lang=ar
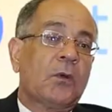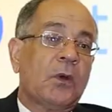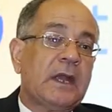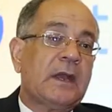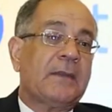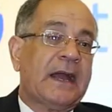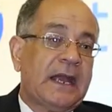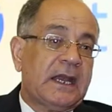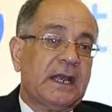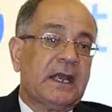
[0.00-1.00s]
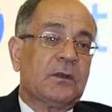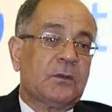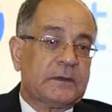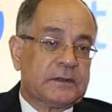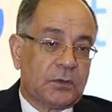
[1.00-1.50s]
كل ما علي
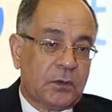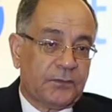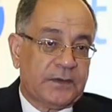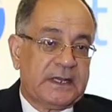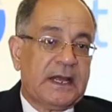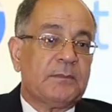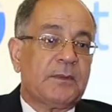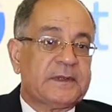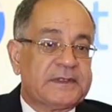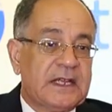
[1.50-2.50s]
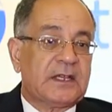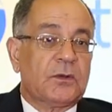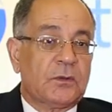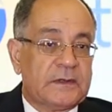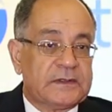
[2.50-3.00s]
الكوليسترول في الدم بالذات
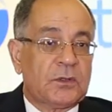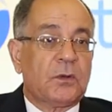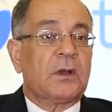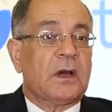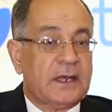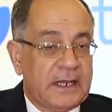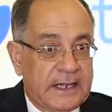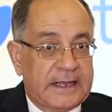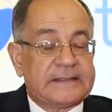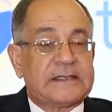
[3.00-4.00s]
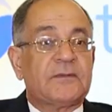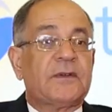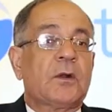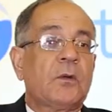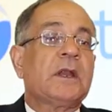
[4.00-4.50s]
الكوليسترول قليل
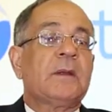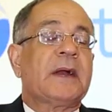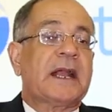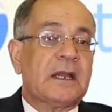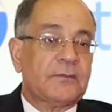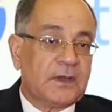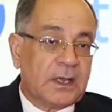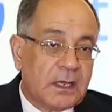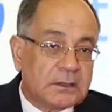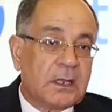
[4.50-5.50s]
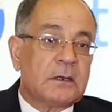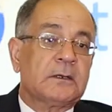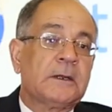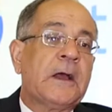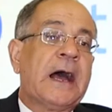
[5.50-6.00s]
الكثافة كل ما كان في
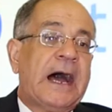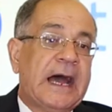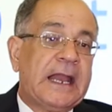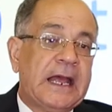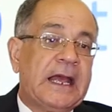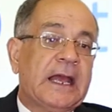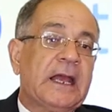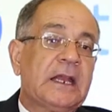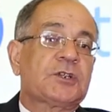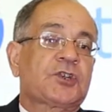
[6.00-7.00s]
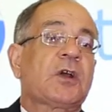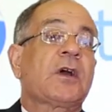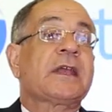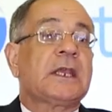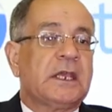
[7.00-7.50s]
خطر على
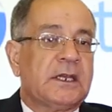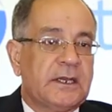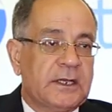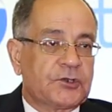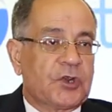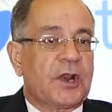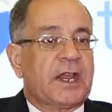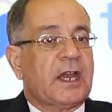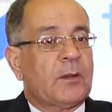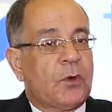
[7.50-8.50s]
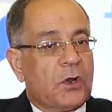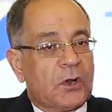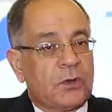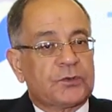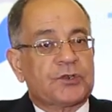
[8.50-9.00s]
الشرايين شرايين
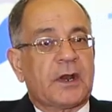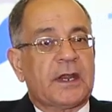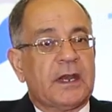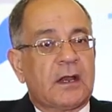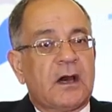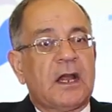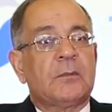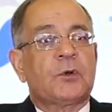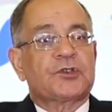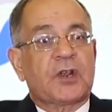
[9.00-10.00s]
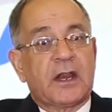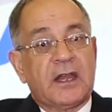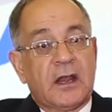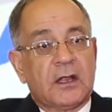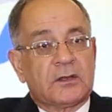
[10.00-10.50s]
المخ وشرايين القلب
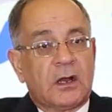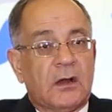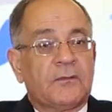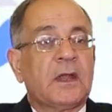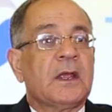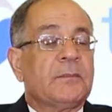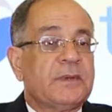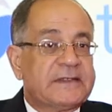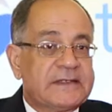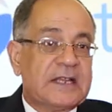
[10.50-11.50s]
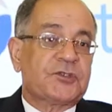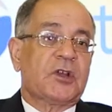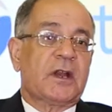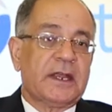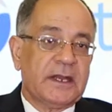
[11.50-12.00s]
وشرايين الأطراف بالذات
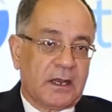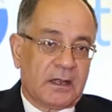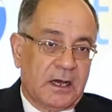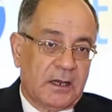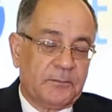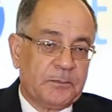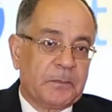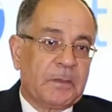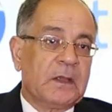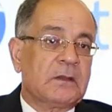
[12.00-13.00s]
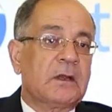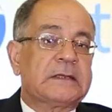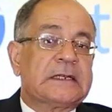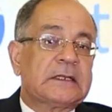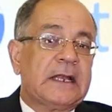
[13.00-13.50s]
شرايين القلب
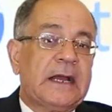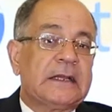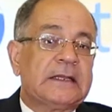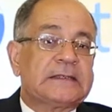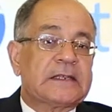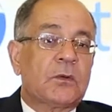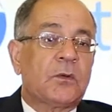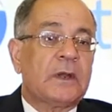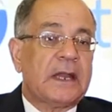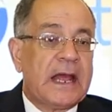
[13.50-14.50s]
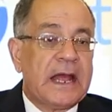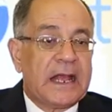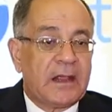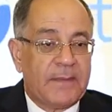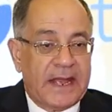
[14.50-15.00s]
الدراسات الحديثة
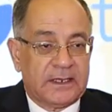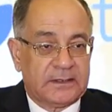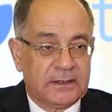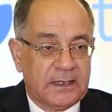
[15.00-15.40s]
كلها أجمعت